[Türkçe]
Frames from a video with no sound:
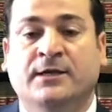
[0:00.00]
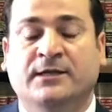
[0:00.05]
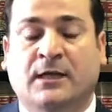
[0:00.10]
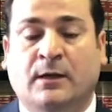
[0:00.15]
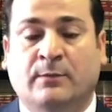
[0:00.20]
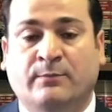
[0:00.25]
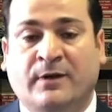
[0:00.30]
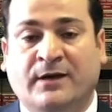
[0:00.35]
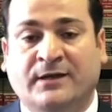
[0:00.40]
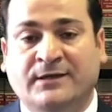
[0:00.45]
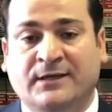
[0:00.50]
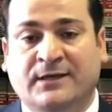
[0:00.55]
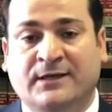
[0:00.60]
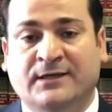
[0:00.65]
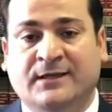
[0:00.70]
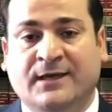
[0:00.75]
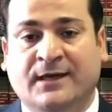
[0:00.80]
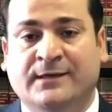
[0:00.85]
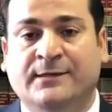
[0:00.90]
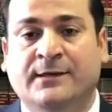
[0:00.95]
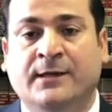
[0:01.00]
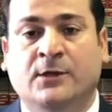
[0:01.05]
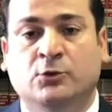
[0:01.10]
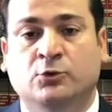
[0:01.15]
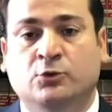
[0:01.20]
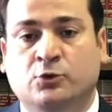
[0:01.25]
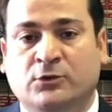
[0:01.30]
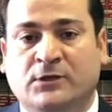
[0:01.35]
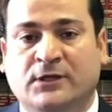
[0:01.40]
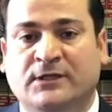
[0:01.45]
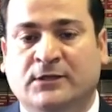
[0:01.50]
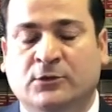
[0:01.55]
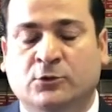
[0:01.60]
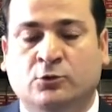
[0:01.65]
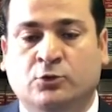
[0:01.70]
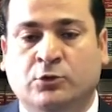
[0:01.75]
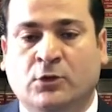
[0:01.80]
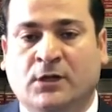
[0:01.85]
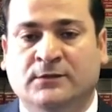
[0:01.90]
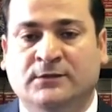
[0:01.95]
Yapman gereken
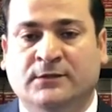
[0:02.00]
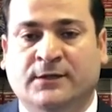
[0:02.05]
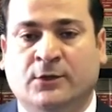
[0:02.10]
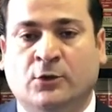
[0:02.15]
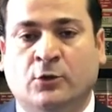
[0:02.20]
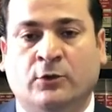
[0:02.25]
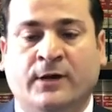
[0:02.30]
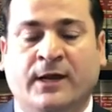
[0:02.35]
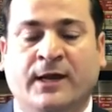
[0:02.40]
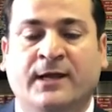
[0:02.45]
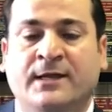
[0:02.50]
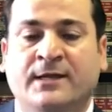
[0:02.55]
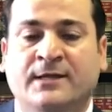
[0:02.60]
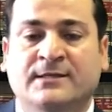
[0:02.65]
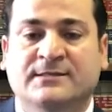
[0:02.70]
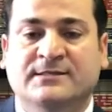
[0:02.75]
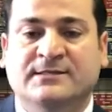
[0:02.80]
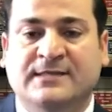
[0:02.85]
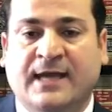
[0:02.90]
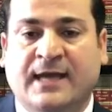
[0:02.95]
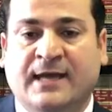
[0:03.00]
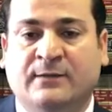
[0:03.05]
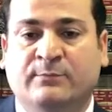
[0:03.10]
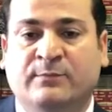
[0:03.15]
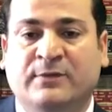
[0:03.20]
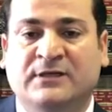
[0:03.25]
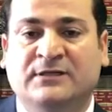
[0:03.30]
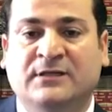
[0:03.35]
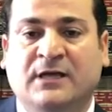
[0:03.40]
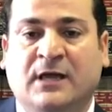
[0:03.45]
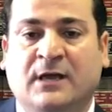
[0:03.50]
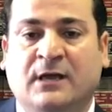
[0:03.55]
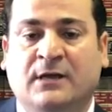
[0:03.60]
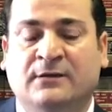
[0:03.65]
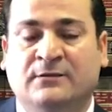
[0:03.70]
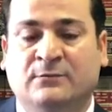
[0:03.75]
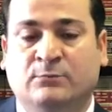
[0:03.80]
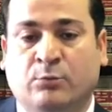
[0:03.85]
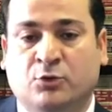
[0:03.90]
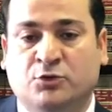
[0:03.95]
Türkiye'deki kurallara göre sen bir daha